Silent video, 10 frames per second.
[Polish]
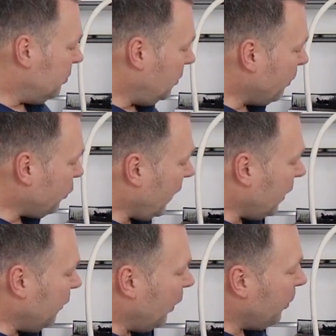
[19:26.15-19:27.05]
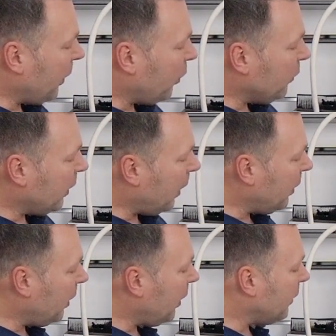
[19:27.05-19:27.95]
nie przy takich wieloparowych
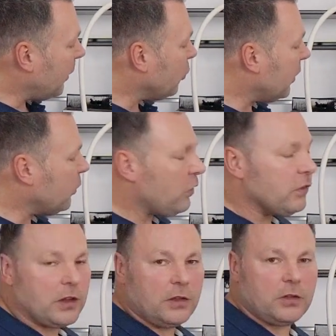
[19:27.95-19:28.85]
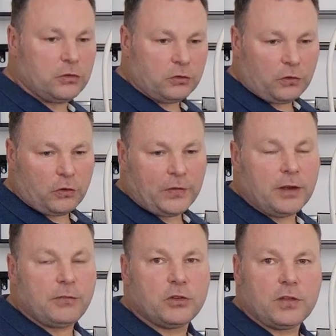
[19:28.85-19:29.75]
kablach, ale na przykład jeżeli skrętkę, to
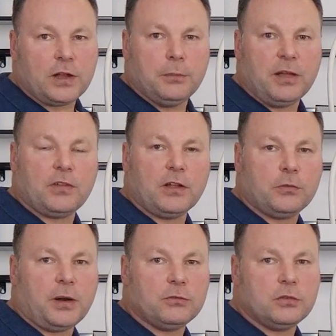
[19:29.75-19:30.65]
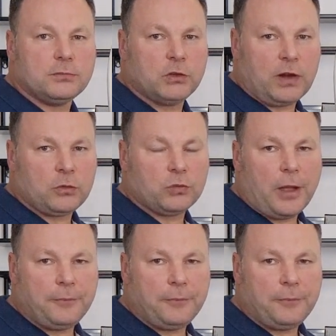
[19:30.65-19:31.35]
doskonale Wam się taki mastek sprawdzi. Gwarantuję.